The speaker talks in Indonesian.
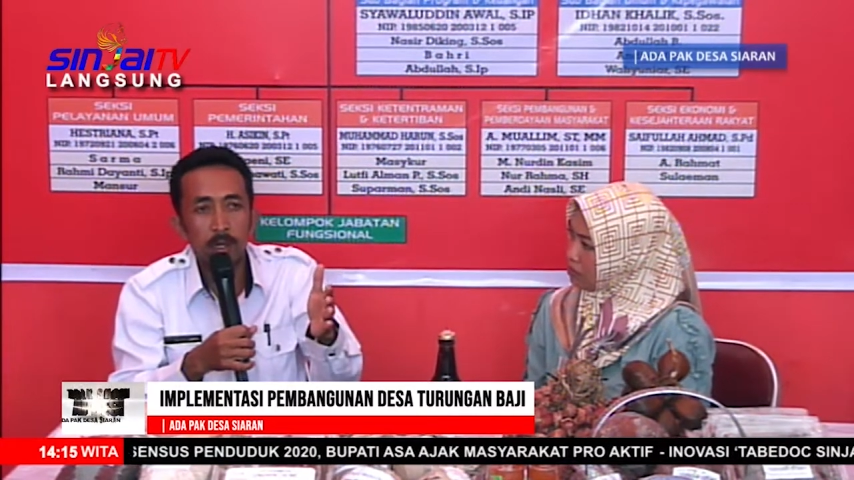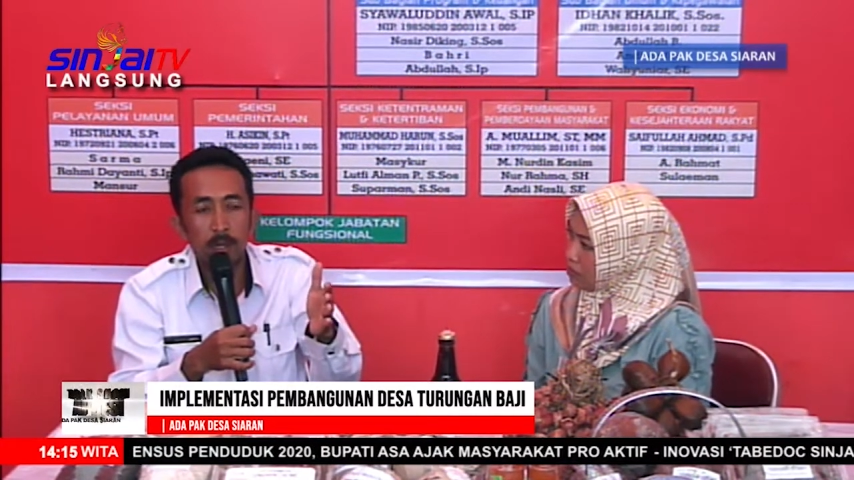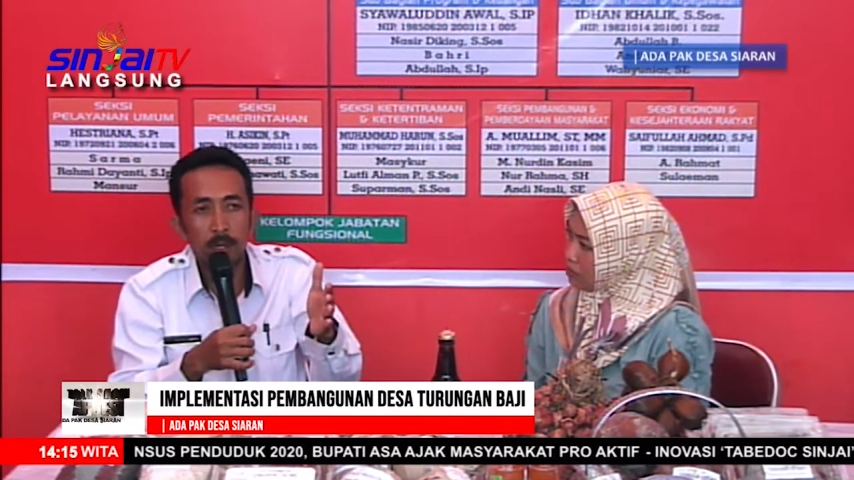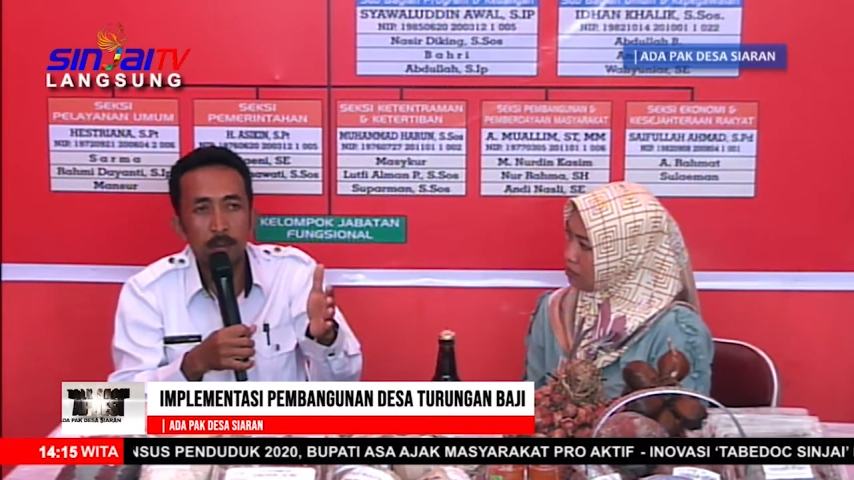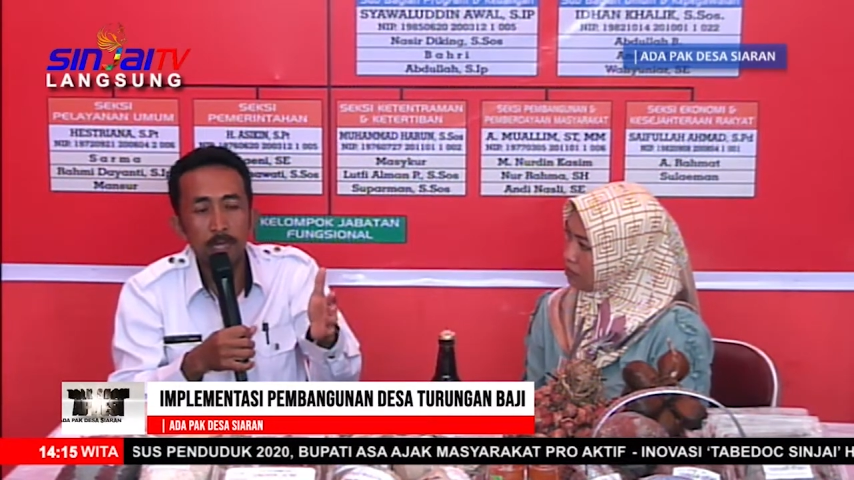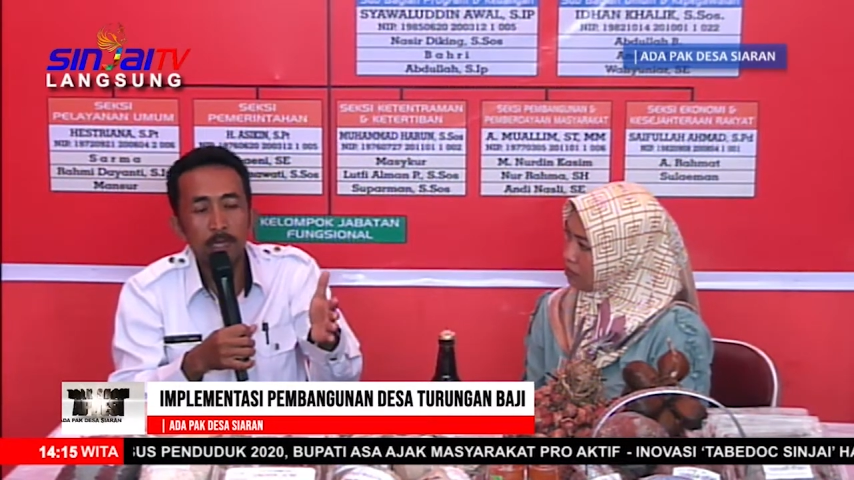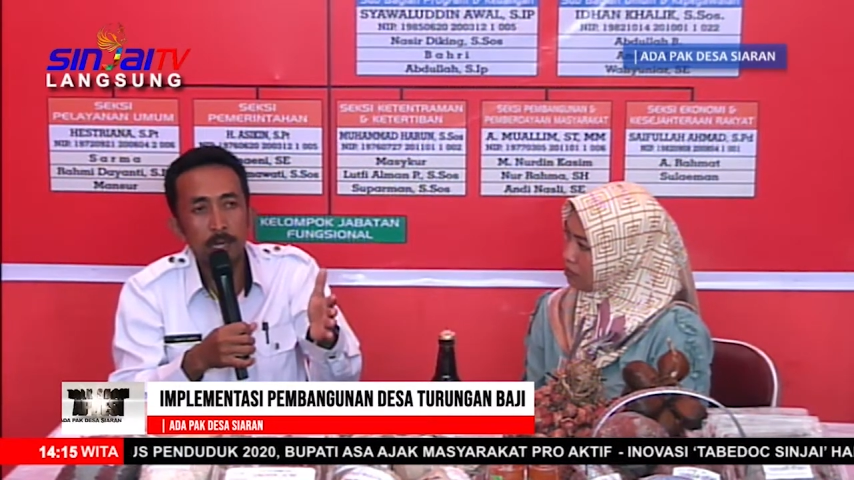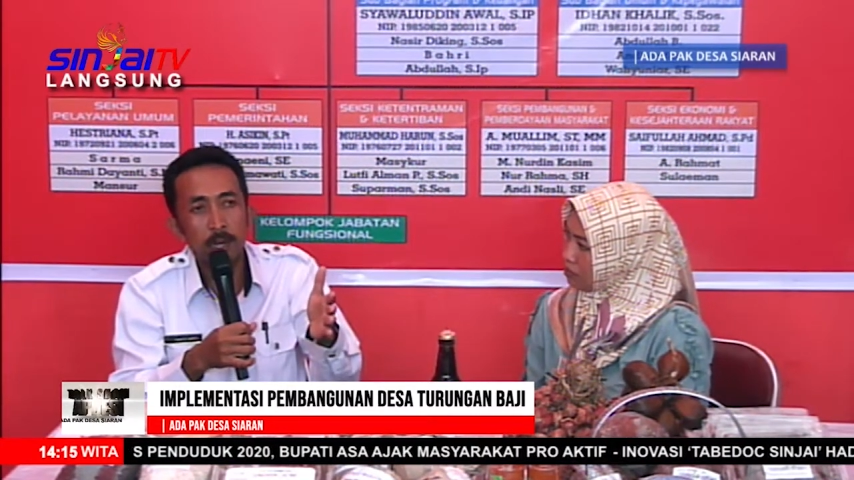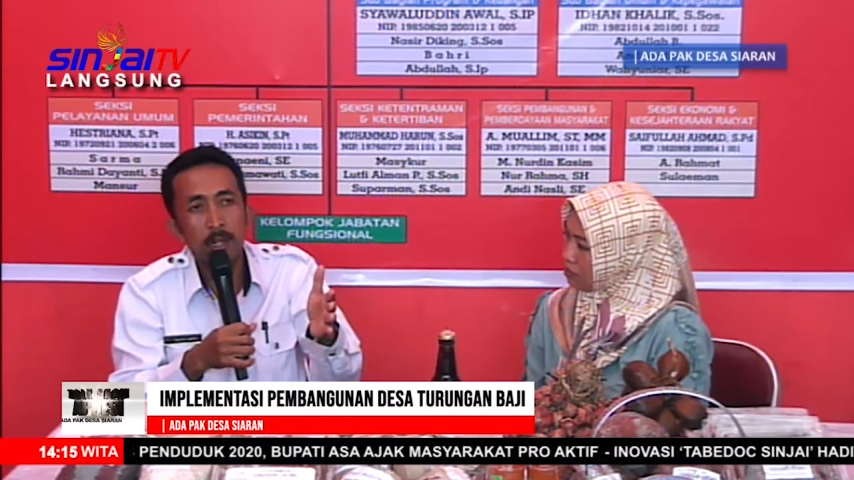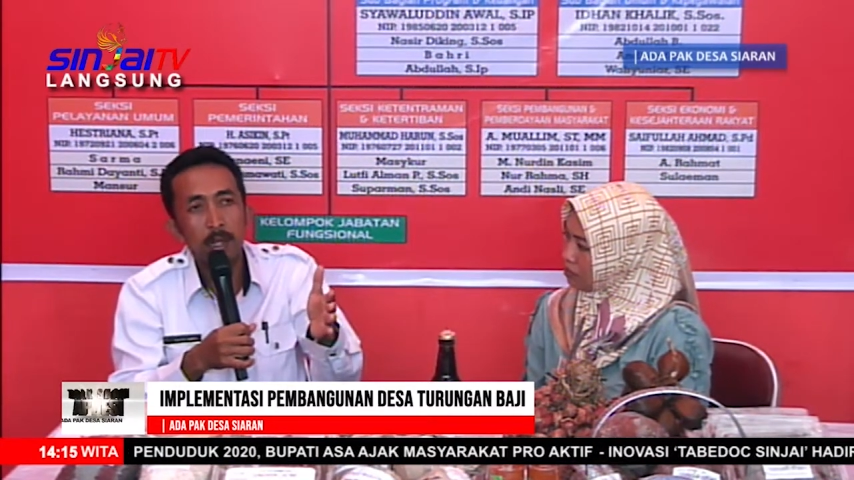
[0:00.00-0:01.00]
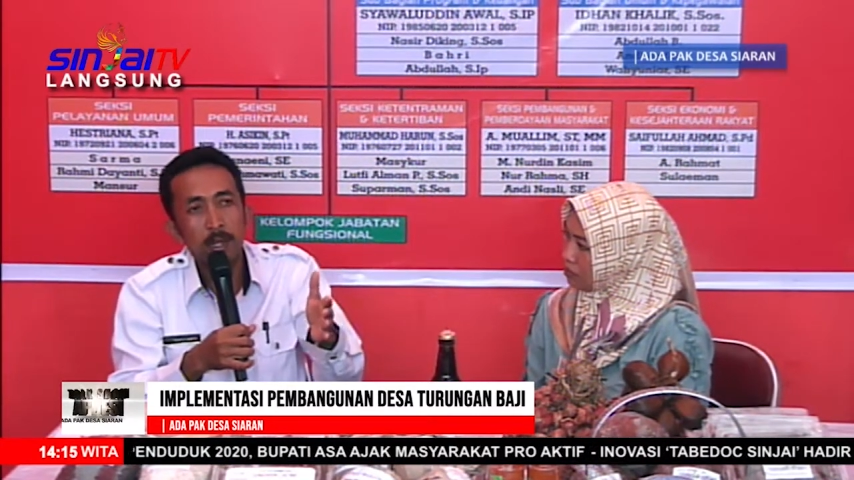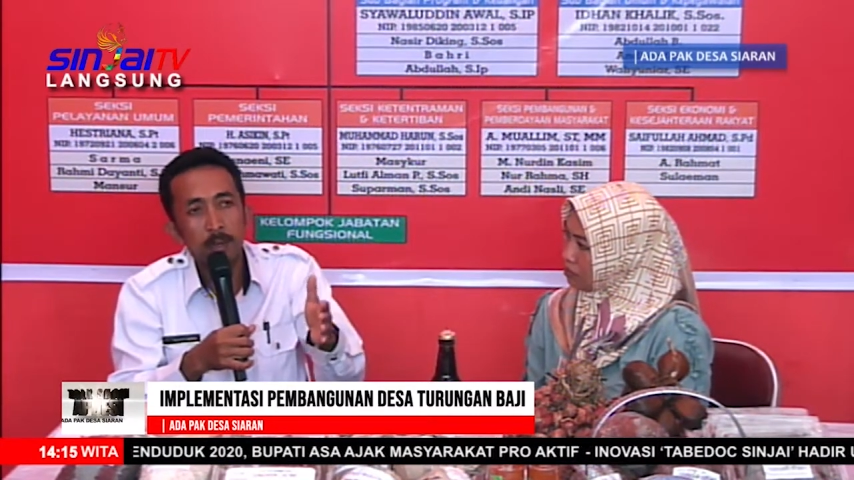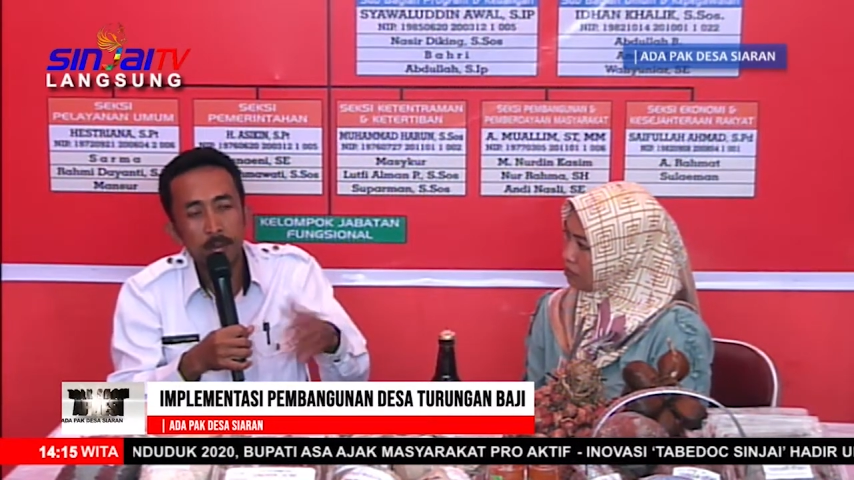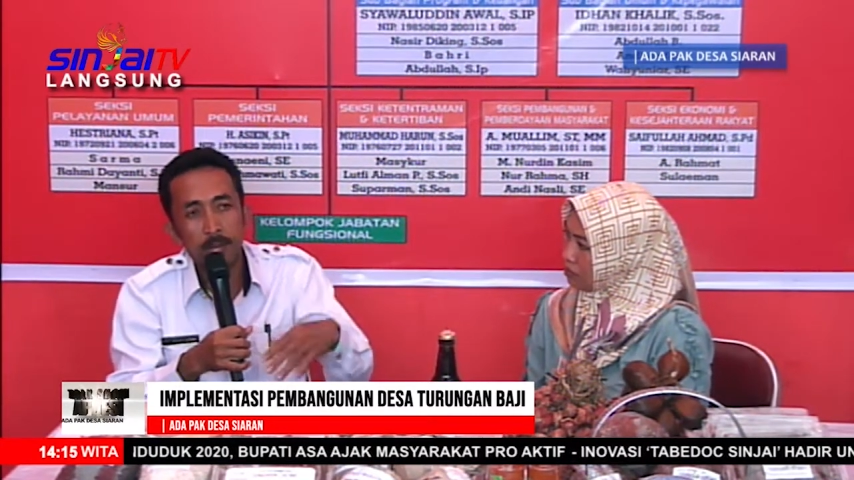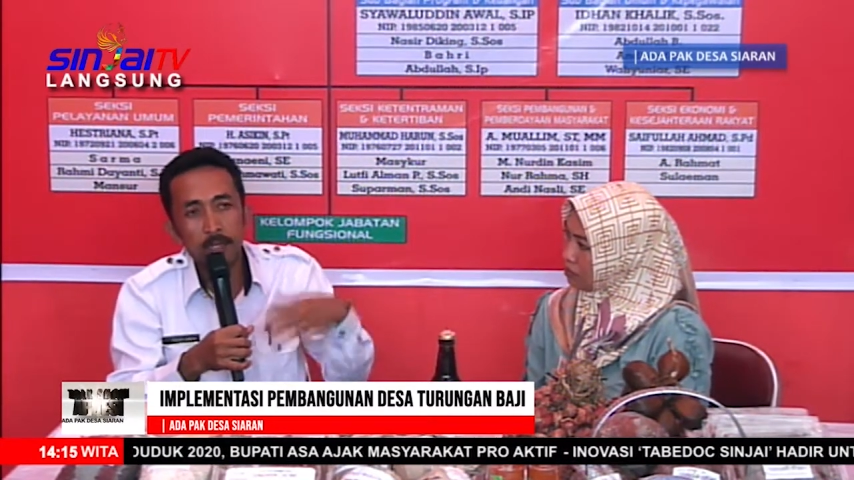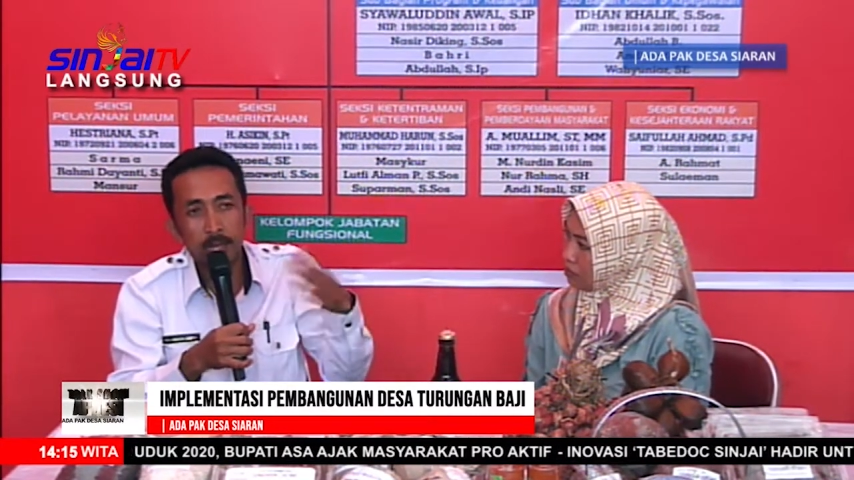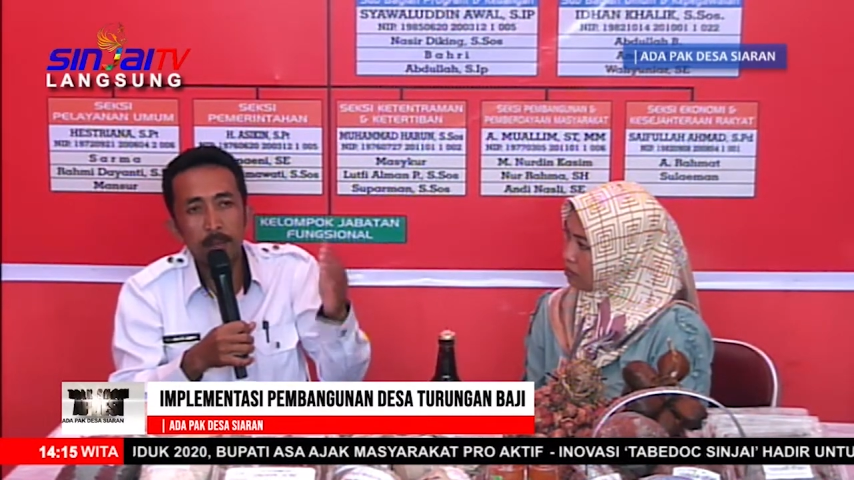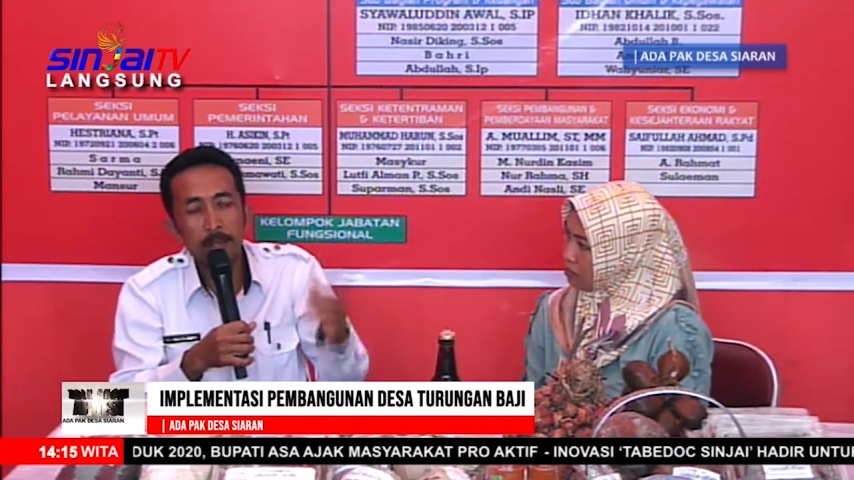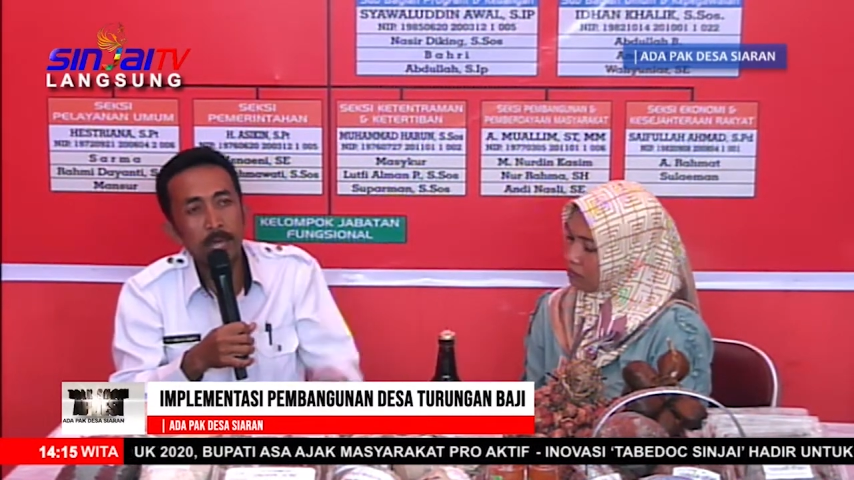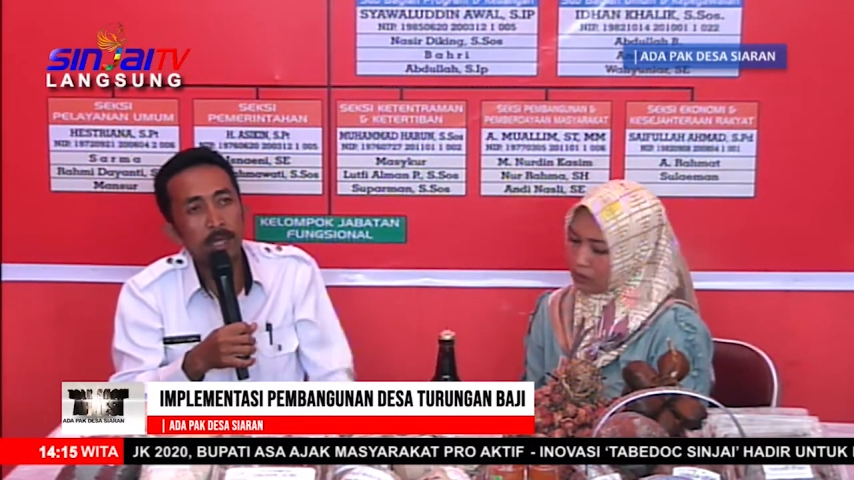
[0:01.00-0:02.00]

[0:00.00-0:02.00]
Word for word: uh, banjir uh-huh. maka sekarang petani